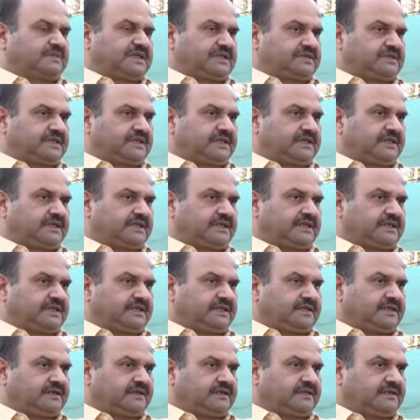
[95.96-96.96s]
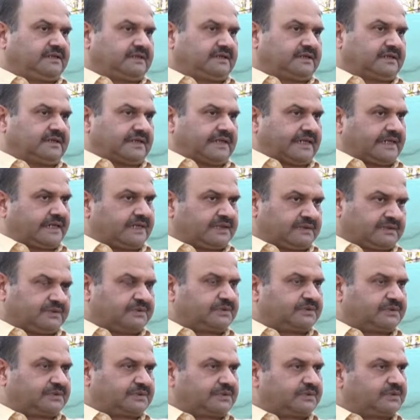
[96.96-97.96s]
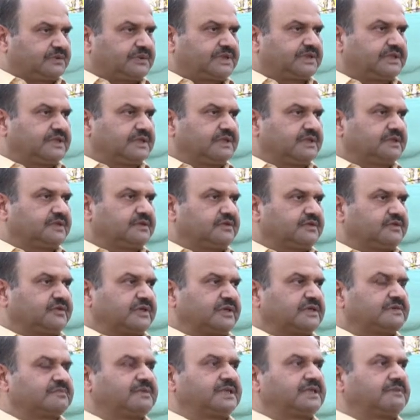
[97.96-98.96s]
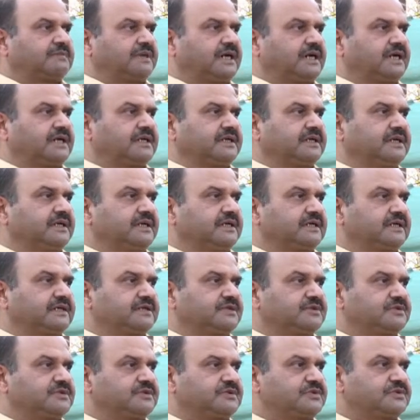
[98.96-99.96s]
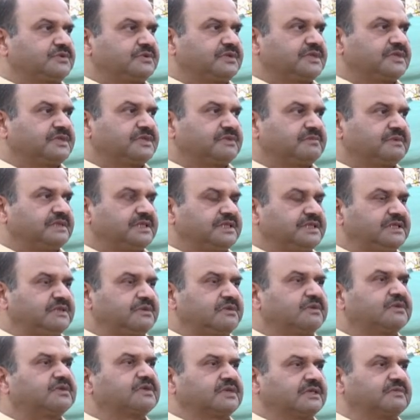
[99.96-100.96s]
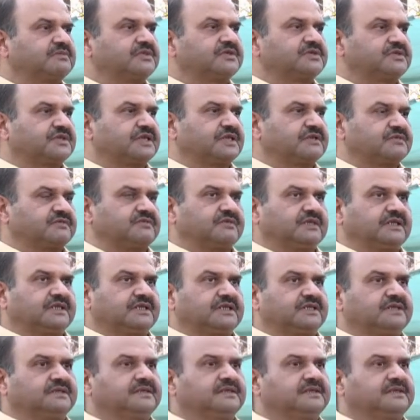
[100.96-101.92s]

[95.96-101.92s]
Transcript: बेसिकली हैं तो दोनों ही टूरिज़्म के भाग ही लेकिन जो चूँकि इसमें इको शब्द जुड़ा हुआ है